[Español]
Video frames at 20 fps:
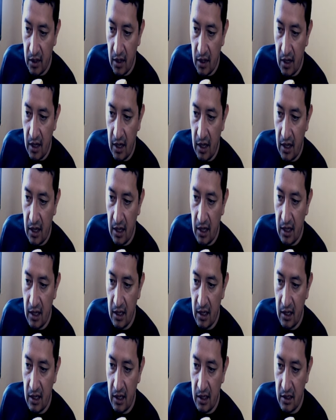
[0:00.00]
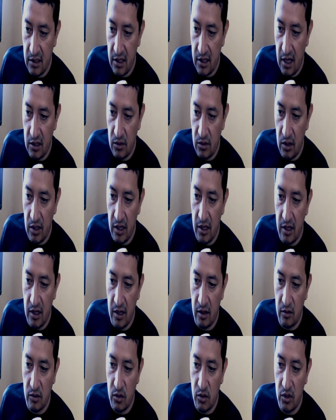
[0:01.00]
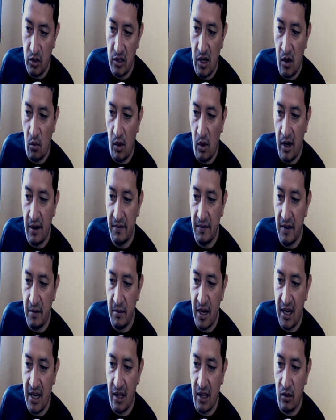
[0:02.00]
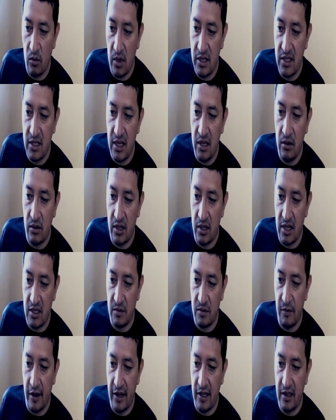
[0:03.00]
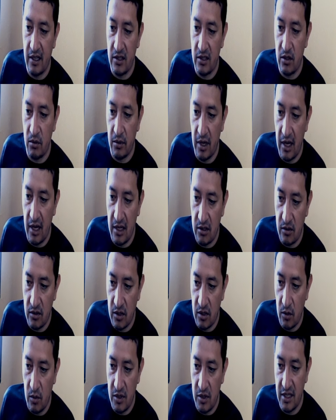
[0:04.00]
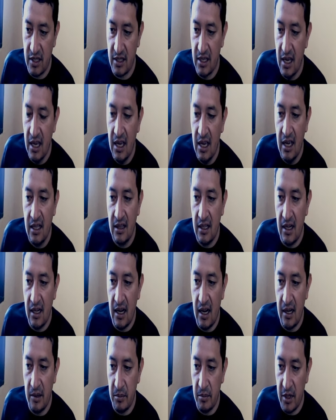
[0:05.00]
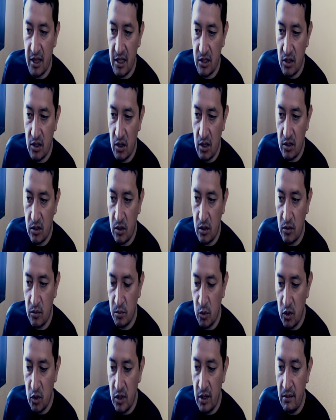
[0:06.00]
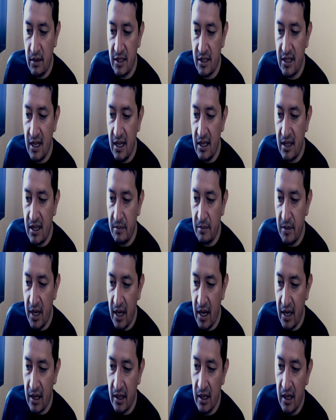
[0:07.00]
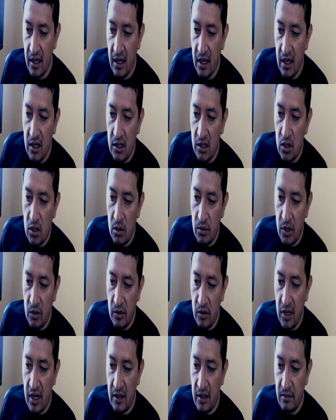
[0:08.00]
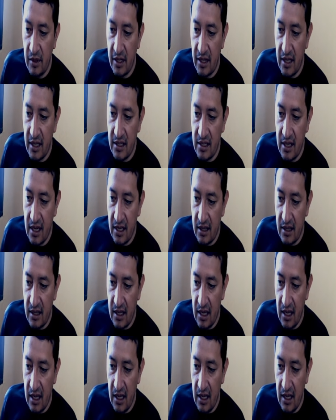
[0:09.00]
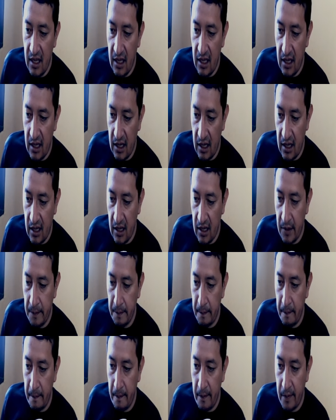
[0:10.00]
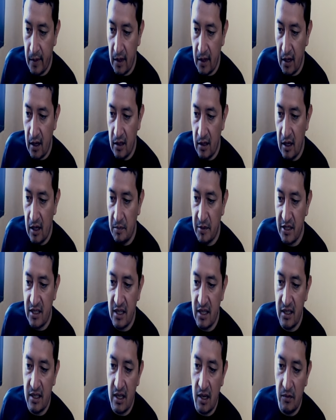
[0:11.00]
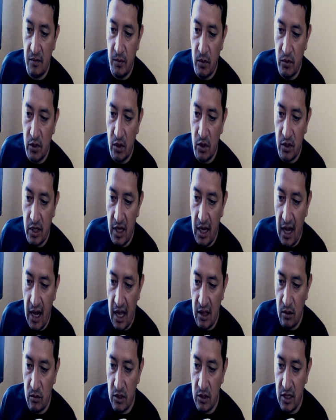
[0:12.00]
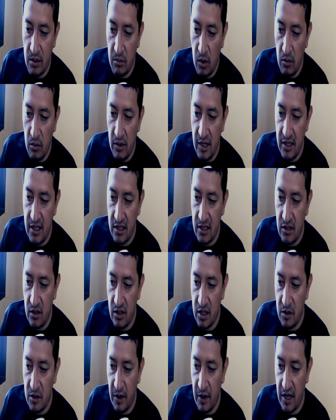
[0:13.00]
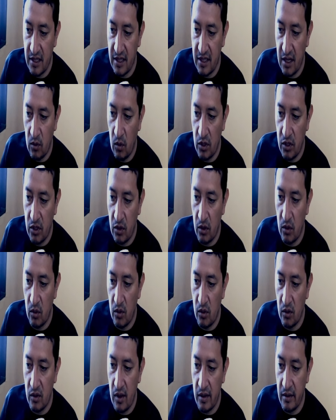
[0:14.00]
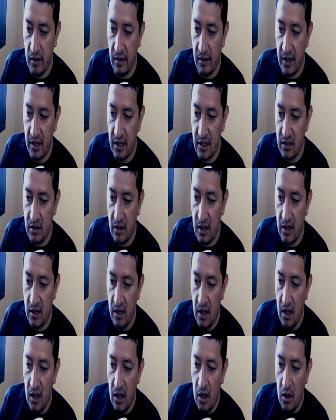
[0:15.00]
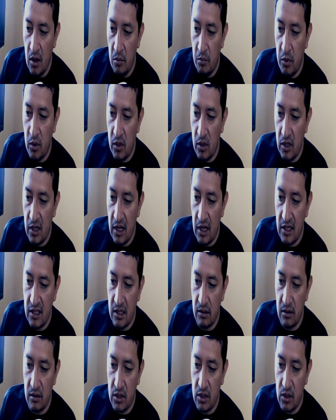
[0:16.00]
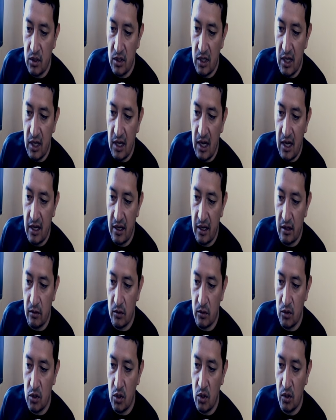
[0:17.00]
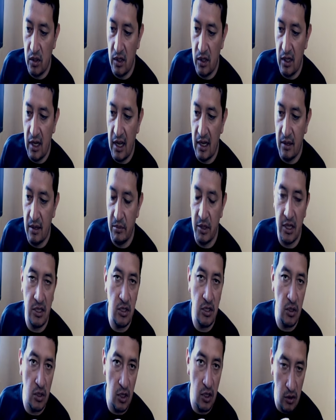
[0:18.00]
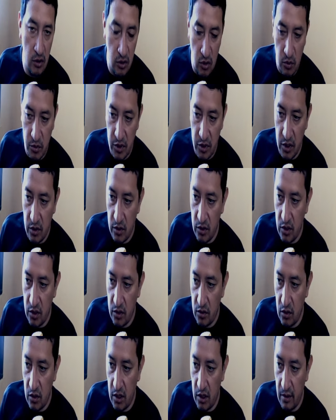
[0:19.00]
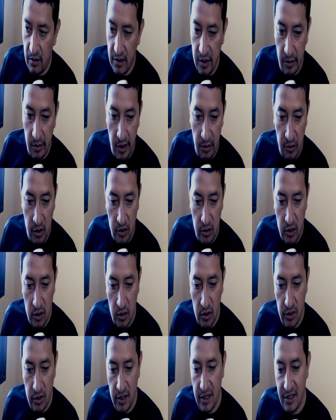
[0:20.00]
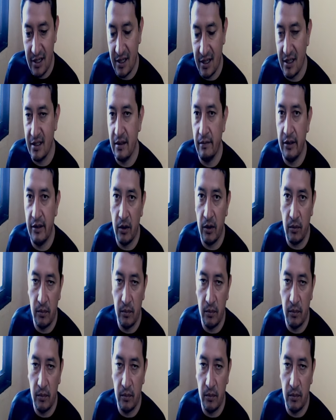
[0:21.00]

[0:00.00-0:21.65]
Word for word: eh, en este caso, el líder de Construir, del cual afirma que no ha sido transparente sobre las consecuencias de la eliminación a los combustibles y también sobre una advertencia de... Eh, del presidente del FUD, donde anuncia movilizaciones para este 4 de junio a nivel nacional por la situación de la reducción y la eliminación de los subsidios. Esto es lo que vamos a ver amigos entonces en este video.